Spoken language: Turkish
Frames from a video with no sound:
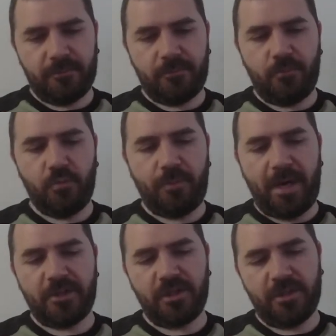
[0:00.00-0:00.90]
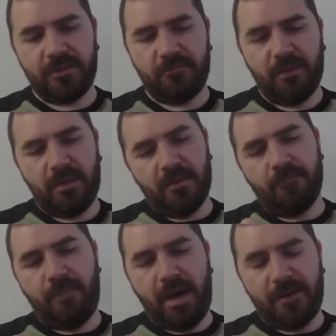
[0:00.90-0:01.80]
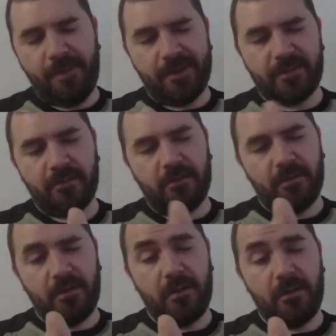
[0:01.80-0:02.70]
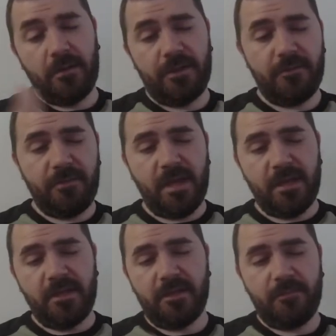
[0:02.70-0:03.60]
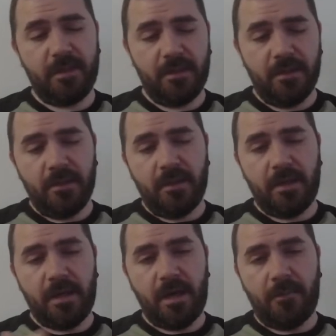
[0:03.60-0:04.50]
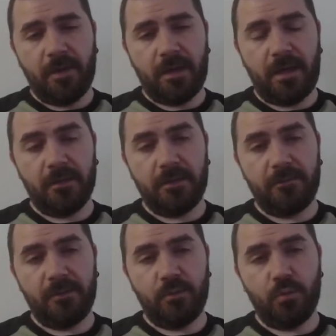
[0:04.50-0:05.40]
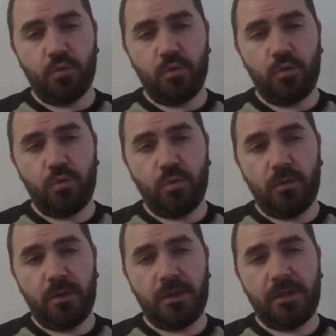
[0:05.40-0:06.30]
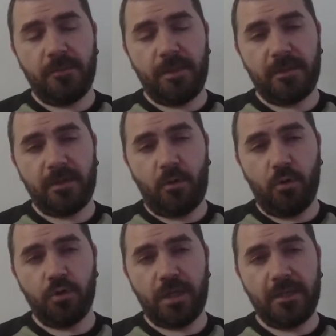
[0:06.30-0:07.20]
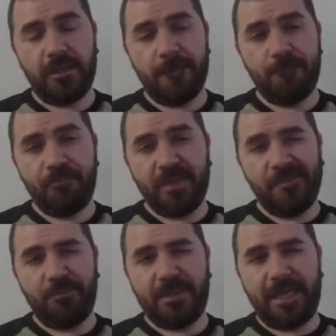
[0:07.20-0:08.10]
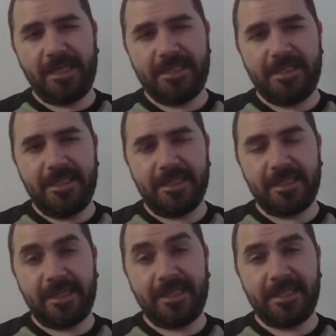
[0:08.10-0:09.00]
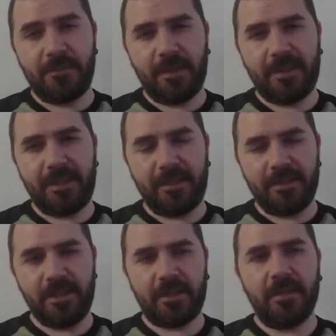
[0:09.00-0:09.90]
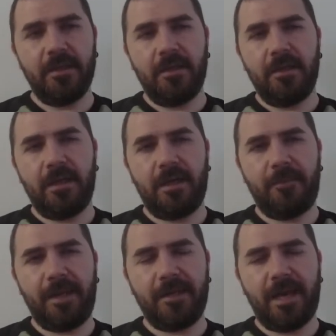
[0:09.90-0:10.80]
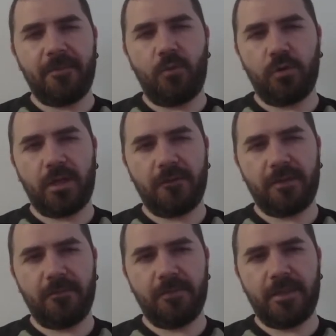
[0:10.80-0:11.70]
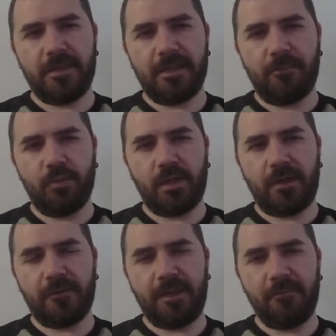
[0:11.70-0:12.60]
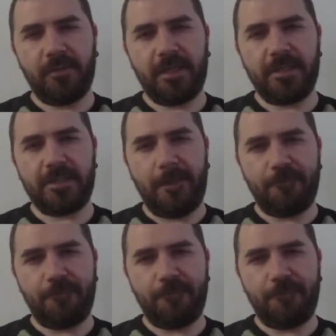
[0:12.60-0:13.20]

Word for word: bu parçalarım mermer e, 20'ye 20 e, ama kaldırımın uzunluğu 2 metre 10 santim. Bir tanesini yarıdan kesmek gerekecek. Ha ben ne yapayım o taraftan mı kessem bu taraftan mı kessem?